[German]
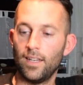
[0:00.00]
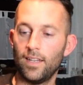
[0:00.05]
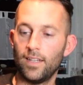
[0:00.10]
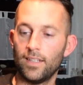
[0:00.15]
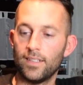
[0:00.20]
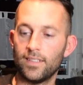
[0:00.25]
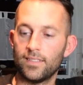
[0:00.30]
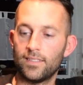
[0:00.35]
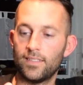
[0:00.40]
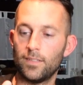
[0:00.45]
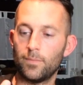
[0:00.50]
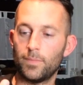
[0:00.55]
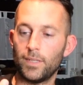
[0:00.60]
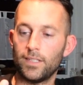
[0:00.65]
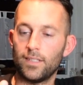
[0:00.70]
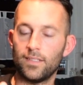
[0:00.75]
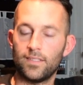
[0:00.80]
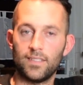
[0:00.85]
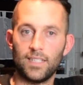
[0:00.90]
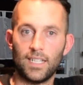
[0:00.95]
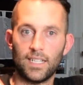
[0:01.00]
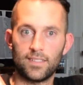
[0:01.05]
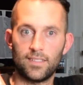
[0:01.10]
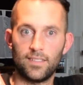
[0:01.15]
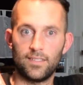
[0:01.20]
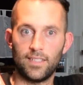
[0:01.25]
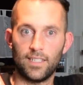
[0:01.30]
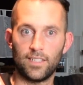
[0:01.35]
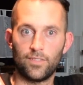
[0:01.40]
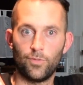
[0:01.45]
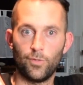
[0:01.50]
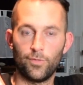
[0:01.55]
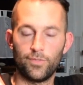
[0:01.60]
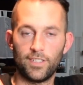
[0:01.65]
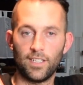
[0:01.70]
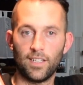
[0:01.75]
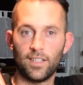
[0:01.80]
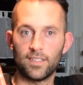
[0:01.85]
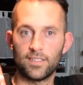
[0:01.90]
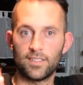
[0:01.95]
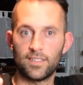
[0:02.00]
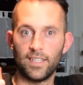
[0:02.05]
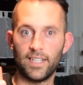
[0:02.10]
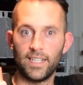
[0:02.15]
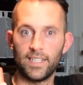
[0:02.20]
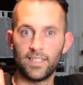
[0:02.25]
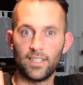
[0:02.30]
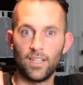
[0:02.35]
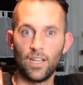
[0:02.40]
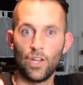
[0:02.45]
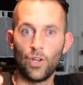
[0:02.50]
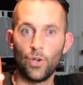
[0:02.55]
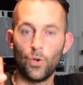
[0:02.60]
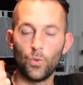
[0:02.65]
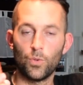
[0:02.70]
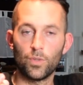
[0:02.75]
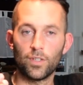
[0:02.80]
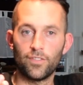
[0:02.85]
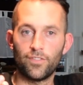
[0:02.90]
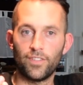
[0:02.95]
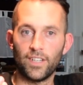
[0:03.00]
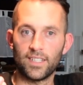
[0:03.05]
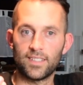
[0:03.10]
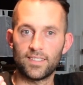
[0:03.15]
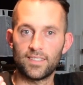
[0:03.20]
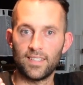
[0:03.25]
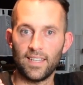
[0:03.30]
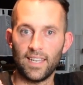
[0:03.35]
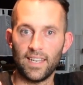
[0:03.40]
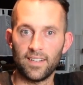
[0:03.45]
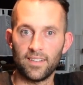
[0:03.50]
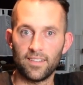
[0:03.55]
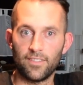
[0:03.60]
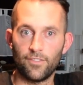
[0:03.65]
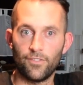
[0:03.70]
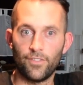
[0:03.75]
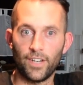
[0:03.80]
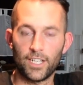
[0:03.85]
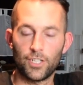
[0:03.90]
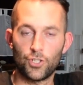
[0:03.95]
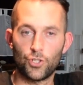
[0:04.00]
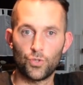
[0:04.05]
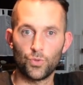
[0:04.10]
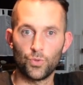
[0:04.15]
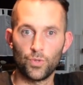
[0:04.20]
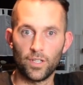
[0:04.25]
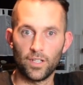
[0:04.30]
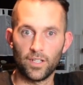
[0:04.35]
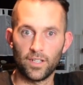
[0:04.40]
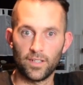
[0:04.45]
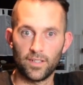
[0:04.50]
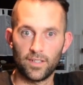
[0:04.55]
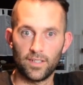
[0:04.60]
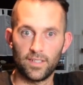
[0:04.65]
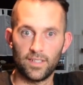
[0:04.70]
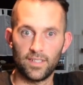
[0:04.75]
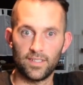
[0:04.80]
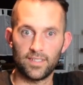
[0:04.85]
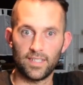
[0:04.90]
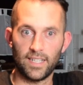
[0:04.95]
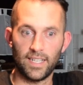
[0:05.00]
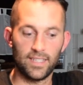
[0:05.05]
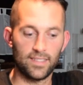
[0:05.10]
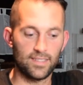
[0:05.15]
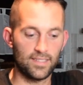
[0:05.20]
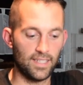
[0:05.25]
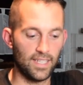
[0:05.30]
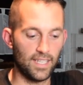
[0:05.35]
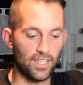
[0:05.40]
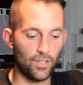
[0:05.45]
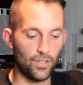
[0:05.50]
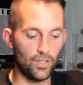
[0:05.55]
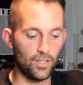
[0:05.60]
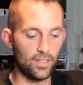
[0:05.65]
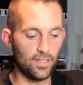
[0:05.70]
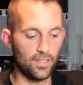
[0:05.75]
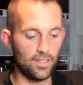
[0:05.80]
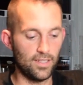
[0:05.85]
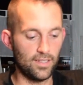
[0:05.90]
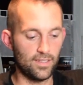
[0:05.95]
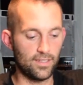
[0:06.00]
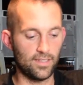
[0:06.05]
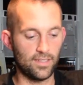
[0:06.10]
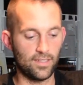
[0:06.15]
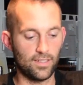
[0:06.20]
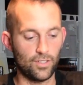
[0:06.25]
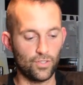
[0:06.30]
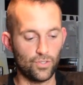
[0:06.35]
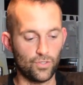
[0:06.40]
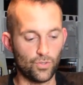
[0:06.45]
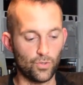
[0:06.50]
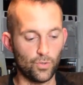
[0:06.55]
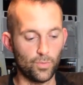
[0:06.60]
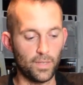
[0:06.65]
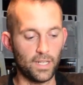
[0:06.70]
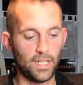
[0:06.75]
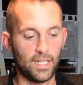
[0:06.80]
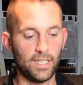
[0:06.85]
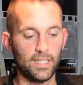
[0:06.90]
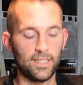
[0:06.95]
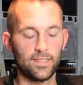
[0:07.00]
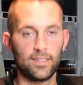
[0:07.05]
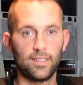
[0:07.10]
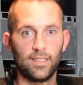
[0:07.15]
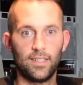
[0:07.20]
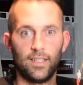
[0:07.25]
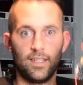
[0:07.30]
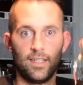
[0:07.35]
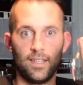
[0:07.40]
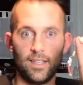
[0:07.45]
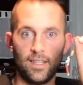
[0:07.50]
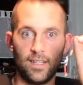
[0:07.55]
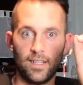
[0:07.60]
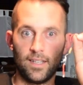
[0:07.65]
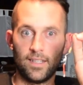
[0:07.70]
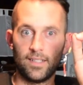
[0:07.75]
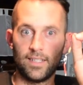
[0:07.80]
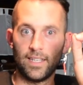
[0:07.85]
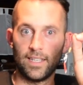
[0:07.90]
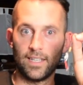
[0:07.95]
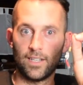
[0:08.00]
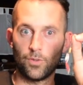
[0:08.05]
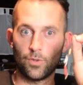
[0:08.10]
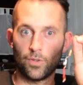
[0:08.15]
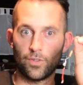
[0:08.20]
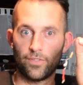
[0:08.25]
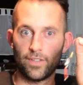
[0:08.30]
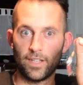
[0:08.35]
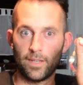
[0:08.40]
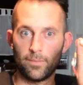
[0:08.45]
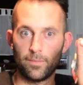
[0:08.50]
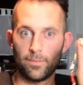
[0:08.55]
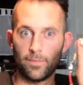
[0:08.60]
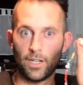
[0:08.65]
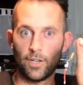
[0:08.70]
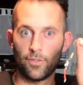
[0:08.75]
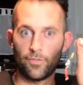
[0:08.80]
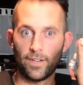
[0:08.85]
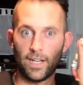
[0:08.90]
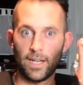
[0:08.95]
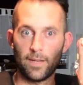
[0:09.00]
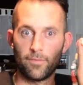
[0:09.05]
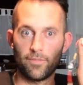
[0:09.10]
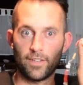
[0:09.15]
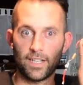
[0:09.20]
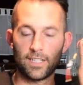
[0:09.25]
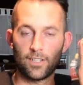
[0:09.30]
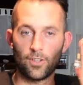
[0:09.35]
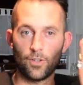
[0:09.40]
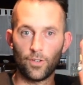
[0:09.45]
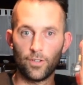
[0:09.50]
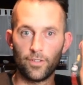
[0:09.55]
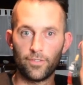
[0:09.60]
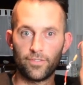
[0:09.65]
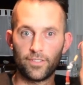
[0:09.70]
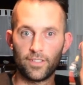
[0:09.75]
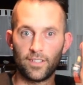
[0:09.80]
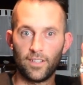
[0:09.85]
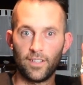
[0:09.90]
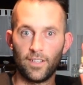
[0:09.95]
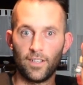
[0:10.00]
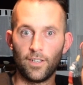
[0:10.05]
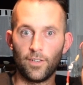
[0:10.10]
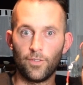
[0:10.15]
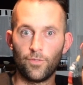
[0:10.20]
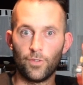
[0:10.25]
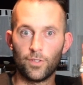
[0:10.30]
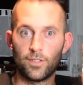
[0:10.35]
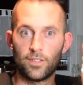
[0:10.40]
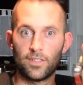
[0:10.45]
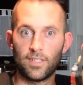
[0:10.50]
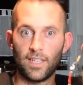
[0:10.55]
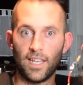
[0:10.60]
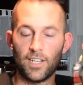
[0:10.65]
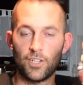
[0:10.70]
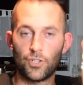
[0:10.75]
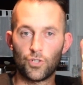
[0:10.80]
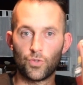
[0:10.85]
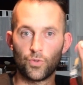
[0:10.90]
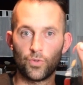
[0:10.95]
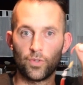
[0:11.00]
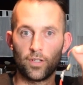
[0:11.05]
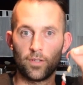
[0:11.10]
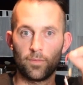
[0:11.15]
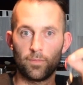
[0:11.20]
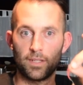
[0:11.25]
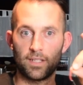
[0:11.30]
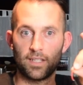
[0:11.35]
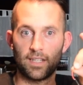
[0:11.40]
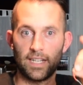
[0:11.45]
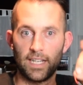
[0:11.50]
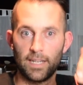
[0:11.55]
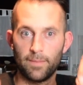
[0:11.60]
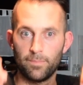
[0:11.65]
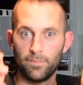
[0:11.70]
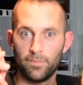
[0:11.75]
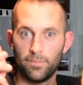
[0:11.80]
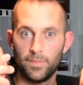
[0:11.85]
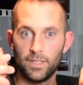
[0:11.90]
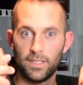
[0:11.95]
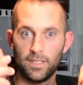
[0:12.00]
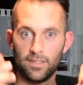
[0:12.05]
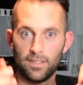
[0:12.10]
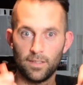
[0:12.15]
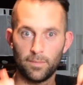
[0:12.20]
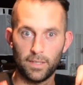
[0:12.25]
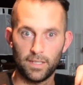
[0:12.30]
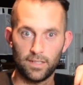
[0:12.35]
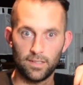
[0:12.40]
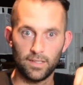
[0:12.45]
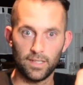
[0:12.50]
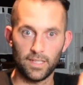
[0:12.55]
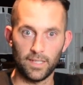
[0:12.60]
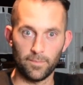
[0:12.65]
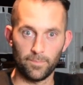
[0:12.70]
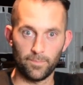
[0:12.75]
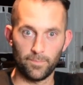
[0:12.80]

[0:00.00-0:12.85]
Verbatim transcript: Das sind bei diesen 18650er Zellen ungefähr 10 Wattstunden. Das heißt, ich könnte diesen Stromkreis, der ja ungefähr auf einem Watt läuft, für 10 Stunden betreiben mit dieser Batterie.